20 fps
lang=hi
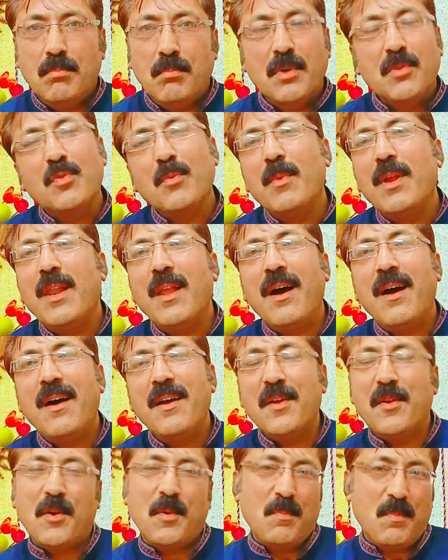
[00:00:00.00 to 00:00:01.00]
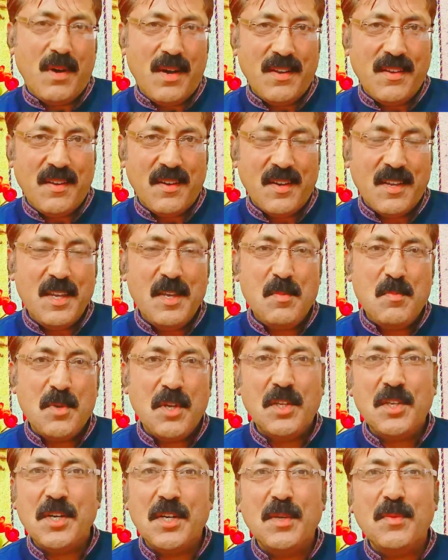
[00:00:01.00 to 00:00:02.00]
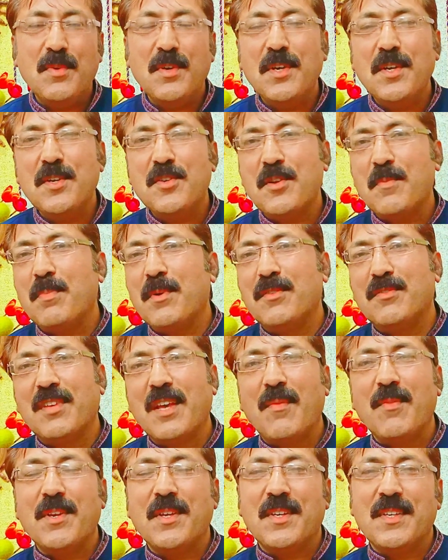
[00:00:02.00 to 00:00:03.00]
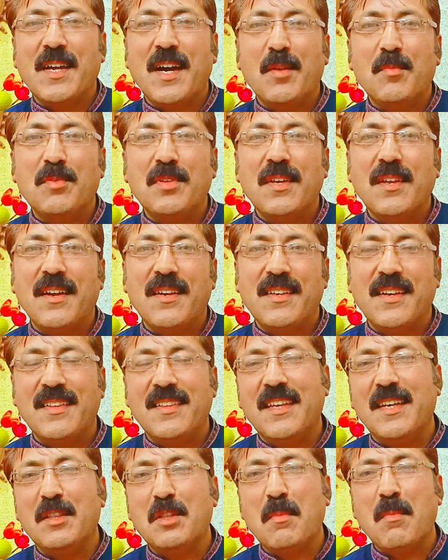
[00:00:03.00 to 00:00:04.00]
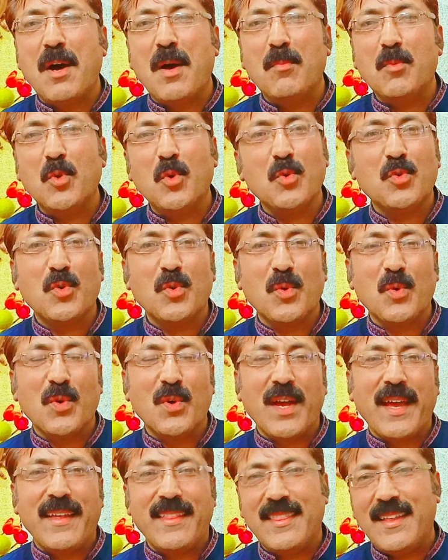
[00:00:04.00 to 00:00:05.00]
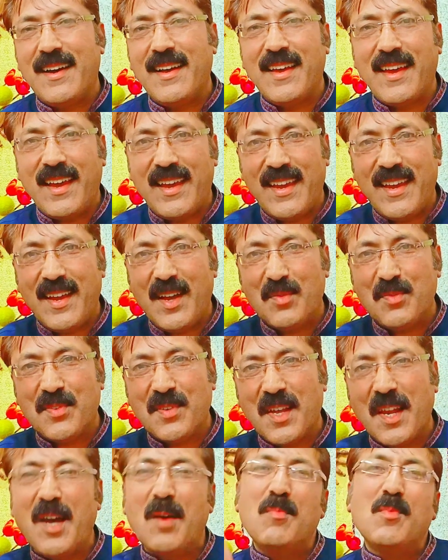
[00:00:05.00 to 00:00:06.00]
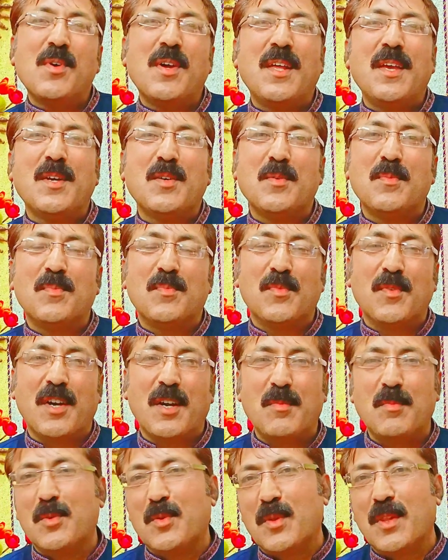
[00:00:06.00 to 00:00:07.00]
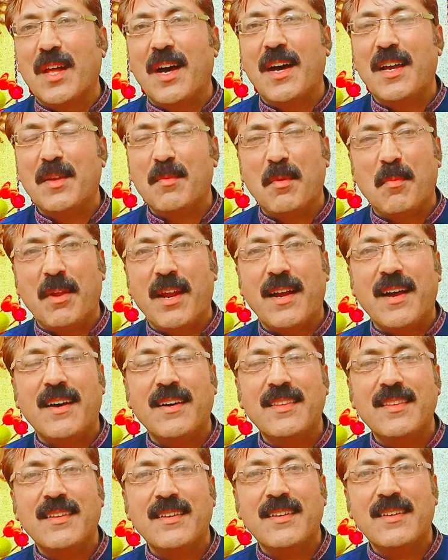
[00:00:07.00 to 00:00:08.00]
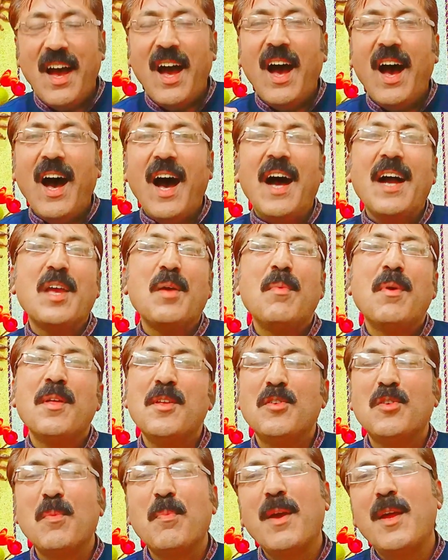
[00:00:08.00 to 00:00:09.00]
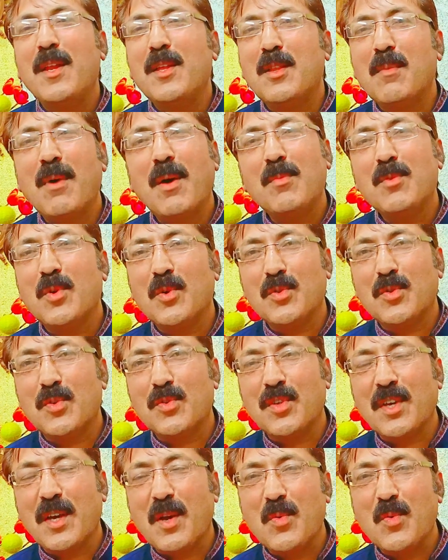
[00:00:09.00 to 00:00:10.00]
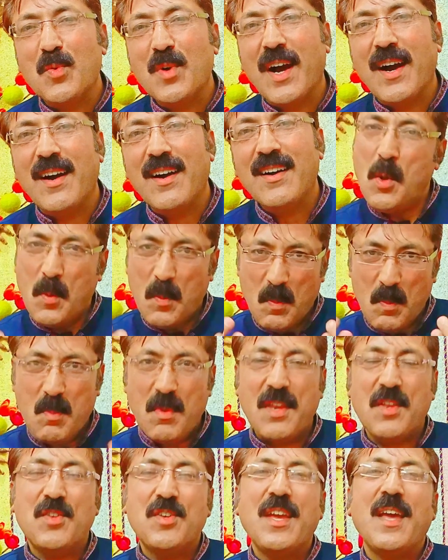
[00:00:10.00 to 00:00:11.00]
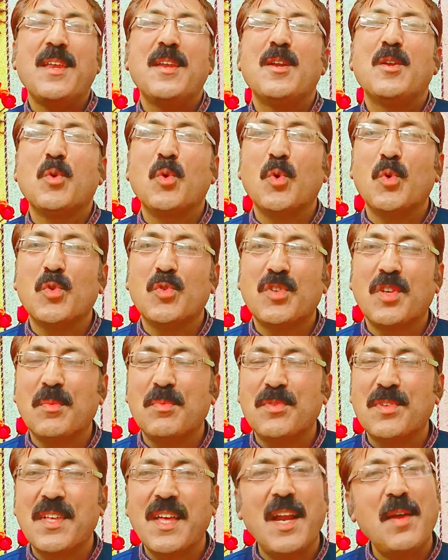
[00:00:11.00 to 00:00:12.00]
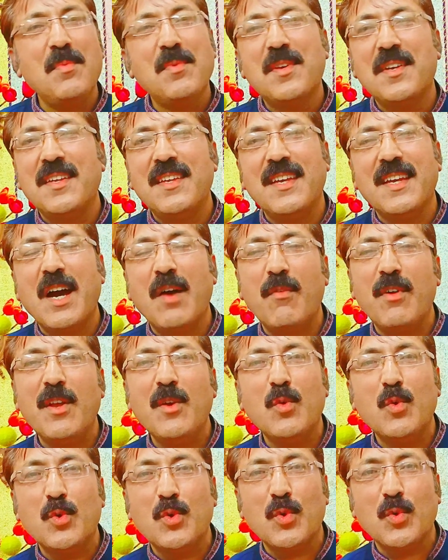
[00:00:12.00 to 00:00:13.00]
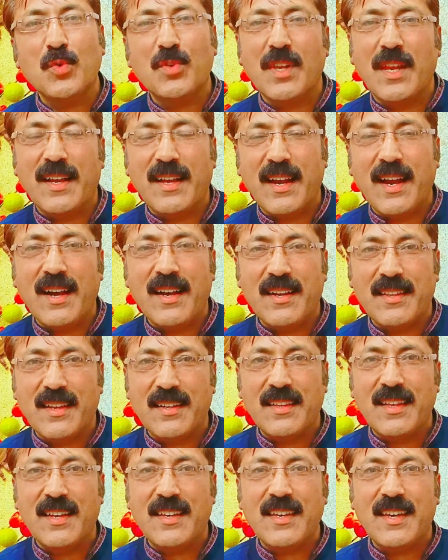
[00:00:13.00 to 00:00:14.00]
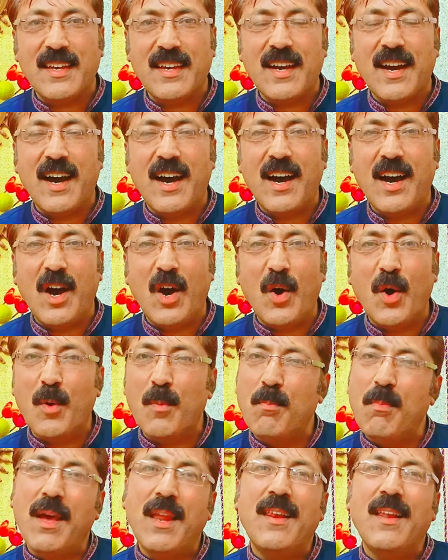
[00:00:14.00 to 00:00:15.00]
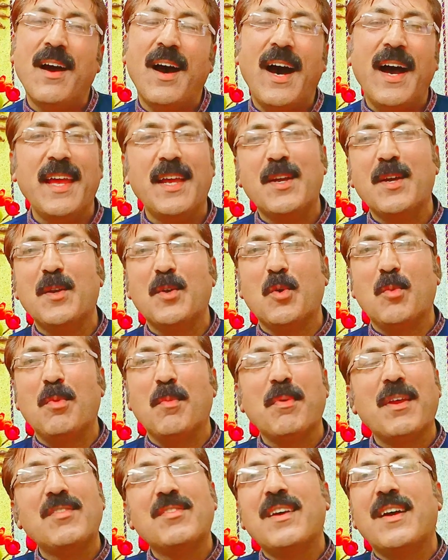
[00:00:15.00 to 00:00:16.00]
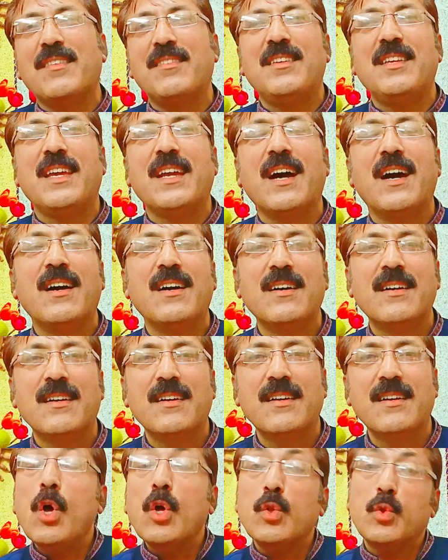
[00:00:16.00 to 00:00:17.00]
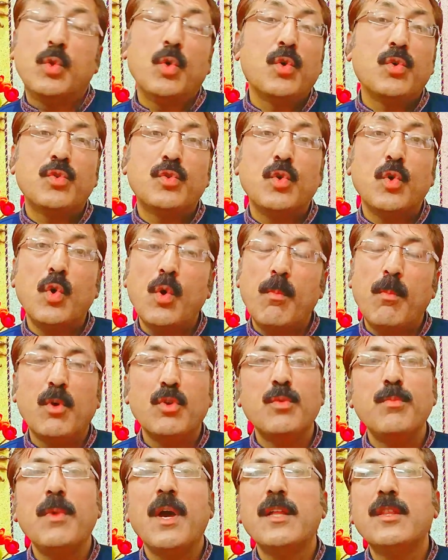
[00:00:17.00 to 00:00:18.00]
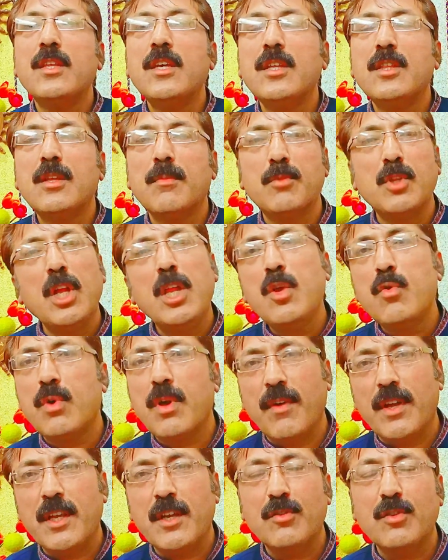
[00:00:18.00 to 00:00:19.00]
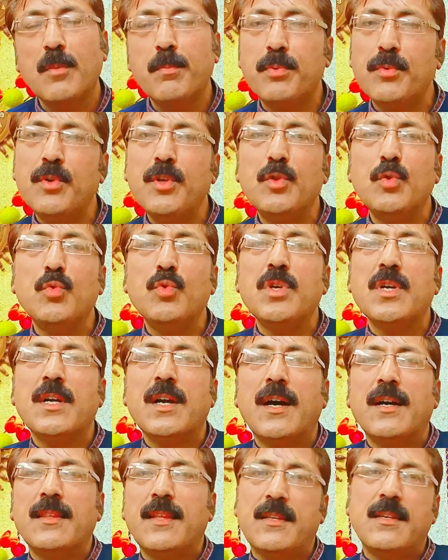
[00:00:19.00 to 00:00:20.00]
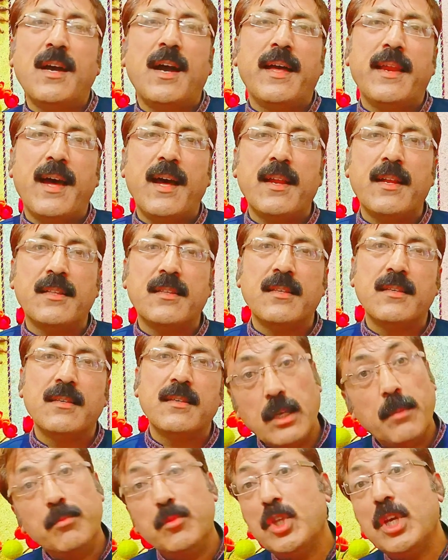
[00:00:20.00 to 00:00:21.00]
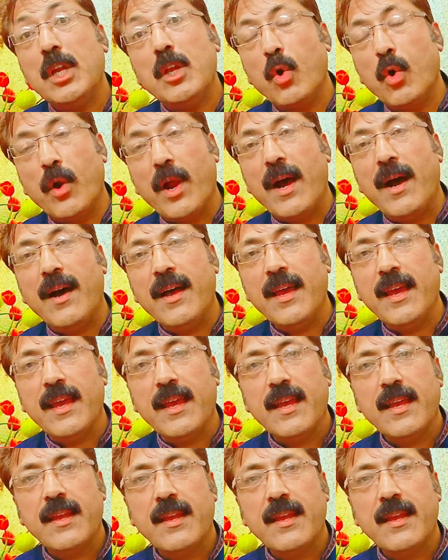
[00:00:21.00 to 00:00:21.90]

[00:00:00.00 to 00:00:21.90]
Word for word: बिसमीम नेचर टी वी ट्रिपल सेवन की जानब से राजातीक तमाम दोस्तों को कहता है असलकम वरहमल वबरक आगे बढ़ने से पहले तमाम दोस्तों से कहूँगा मेरे चैनल को सब्सक्राइब कीजिएगा वीडियो को शुरू से लेकर आखिर तक देखिएगा और बेल आइकन को भी प्रेस कर दीजिएगा दोस्तों मौसमियाती तब्दीलियों की वजह से पूरी दुनिया का दर्जा हरारत तब्दील हो रहा है